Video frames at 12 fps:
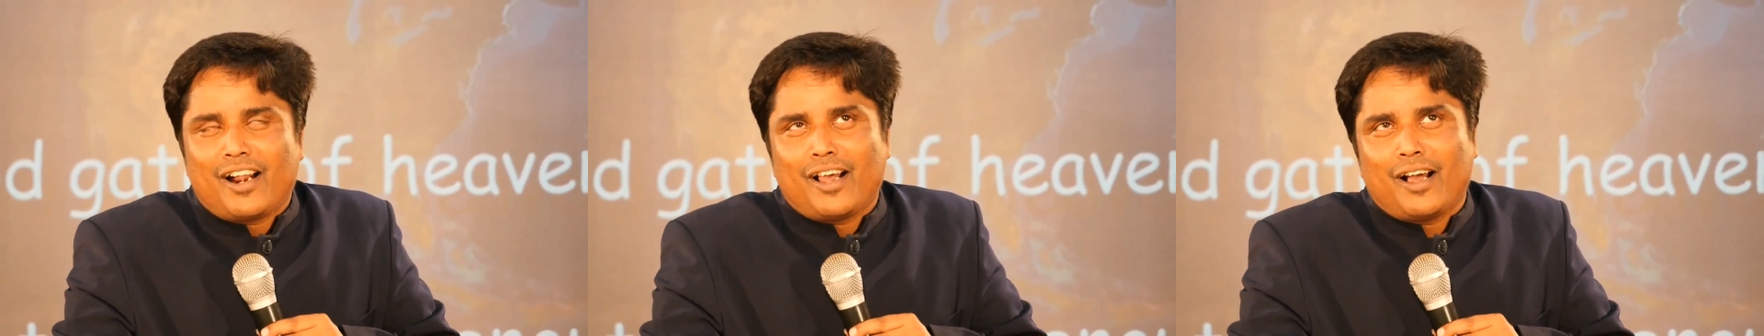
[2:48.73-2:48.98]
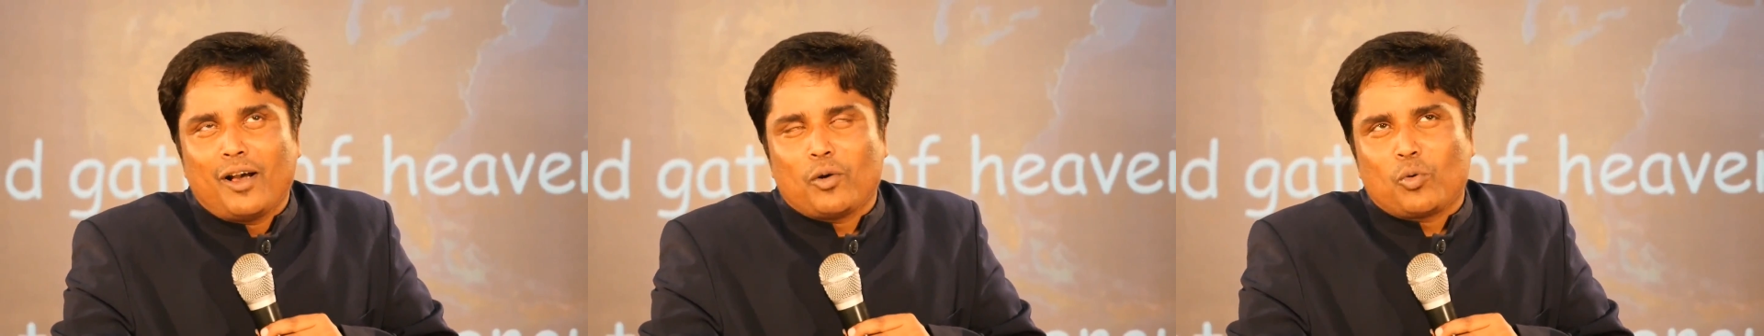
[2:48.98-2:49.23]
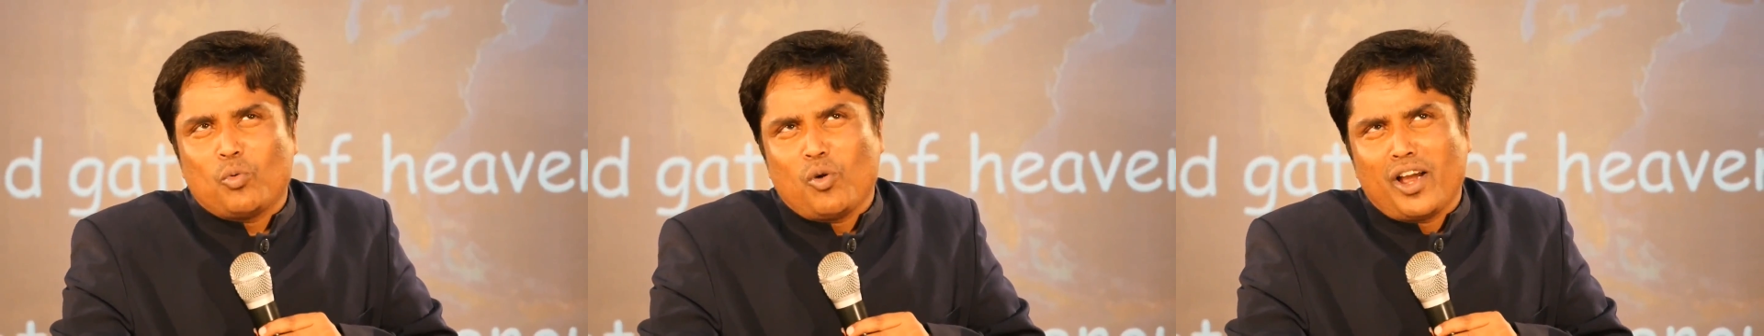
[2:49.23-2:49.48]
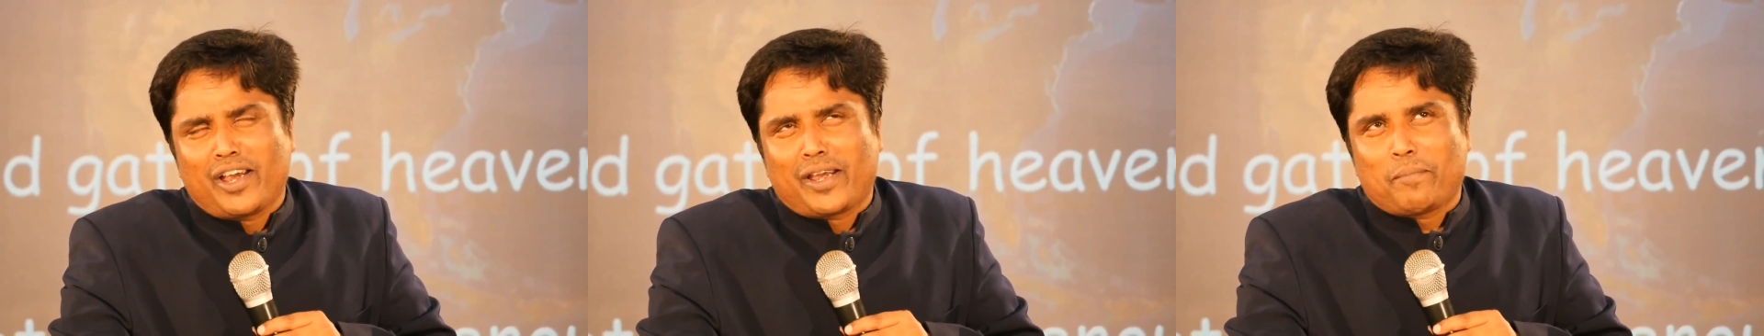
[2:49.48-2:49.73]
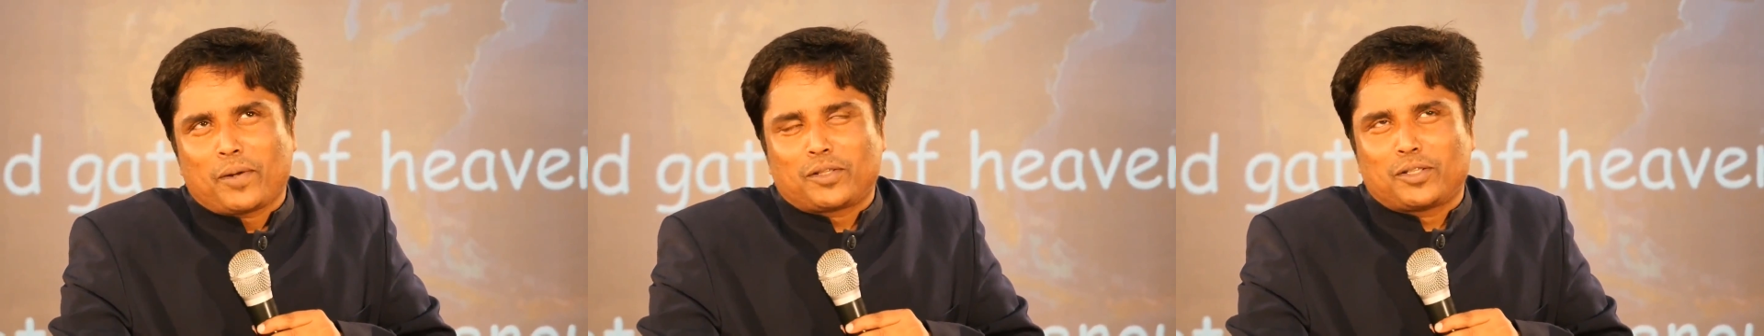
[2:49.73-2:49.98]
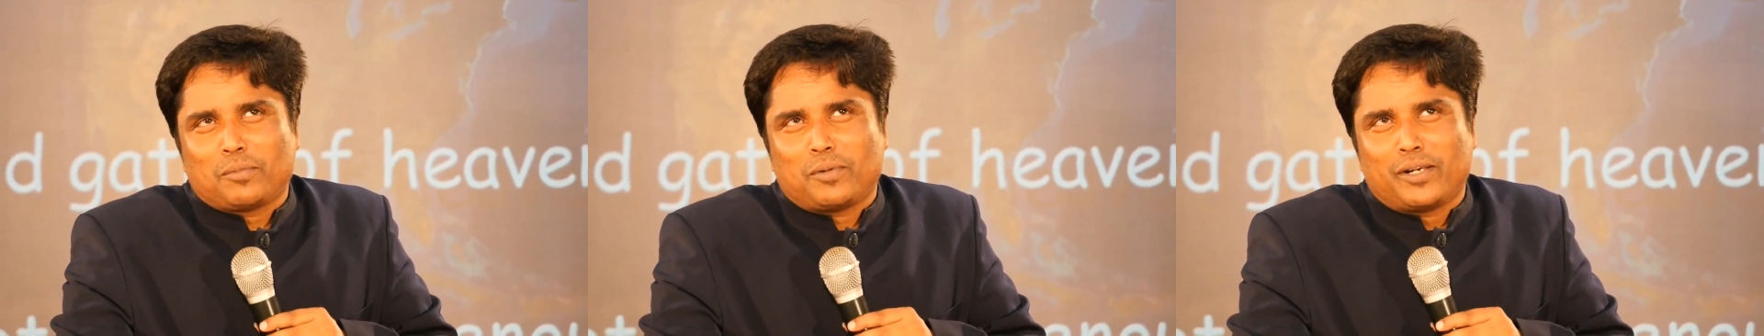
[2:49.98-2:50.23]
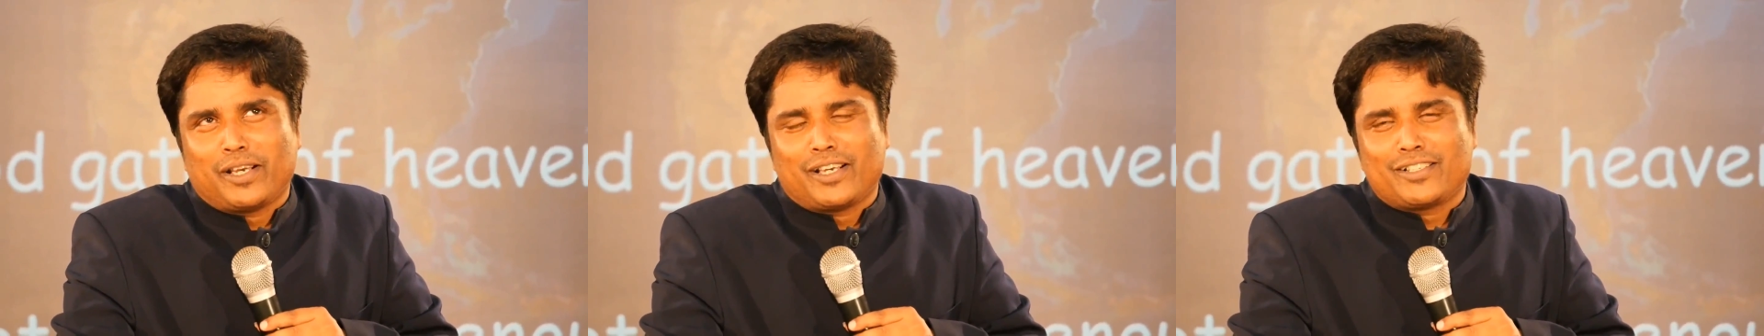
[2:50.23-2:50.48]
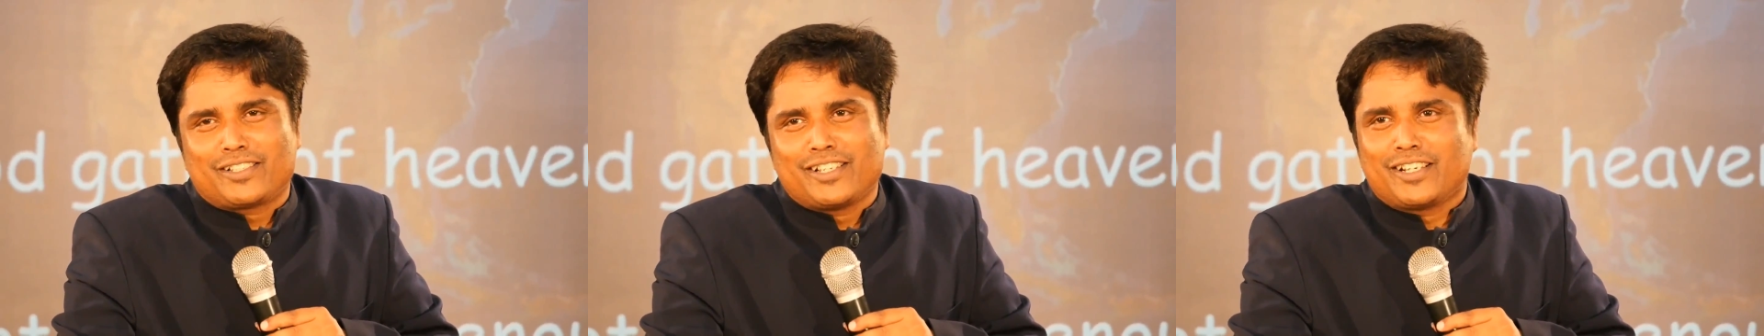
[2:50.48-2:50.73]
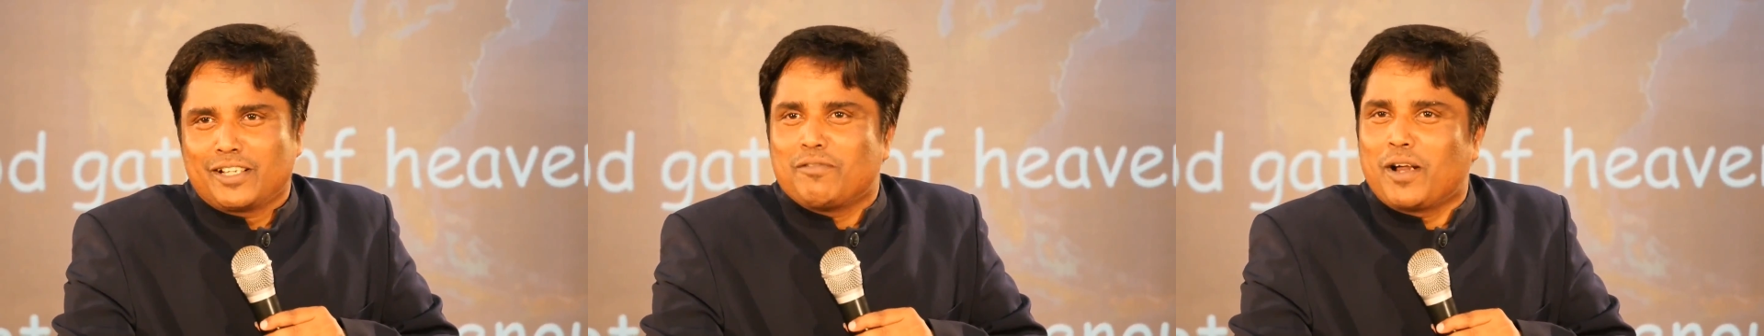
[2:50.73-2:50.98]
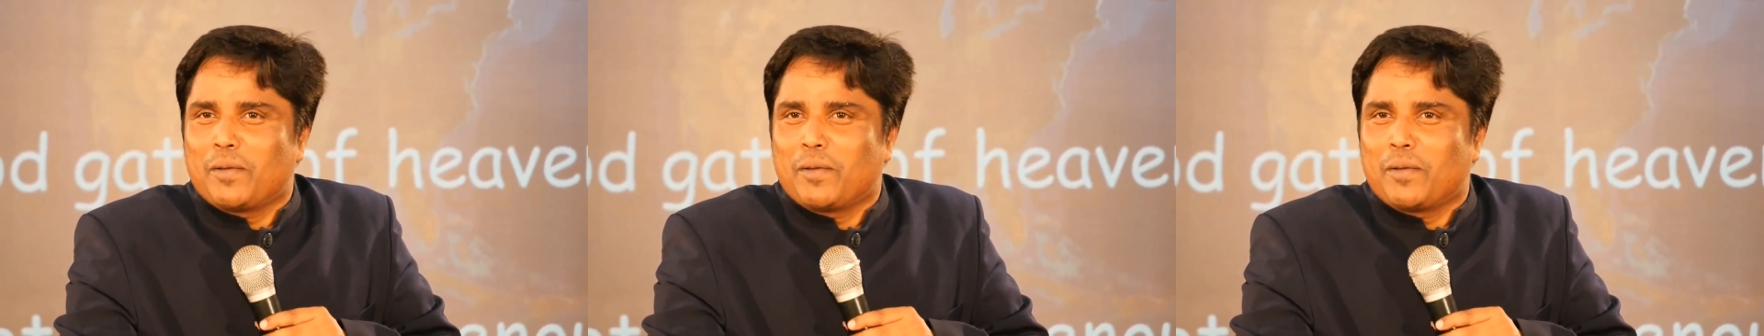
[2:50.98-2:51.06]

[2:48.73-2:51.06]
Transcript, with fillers: ஆனால் ரூபாய்க்கு பத்து படி அரிசின்றது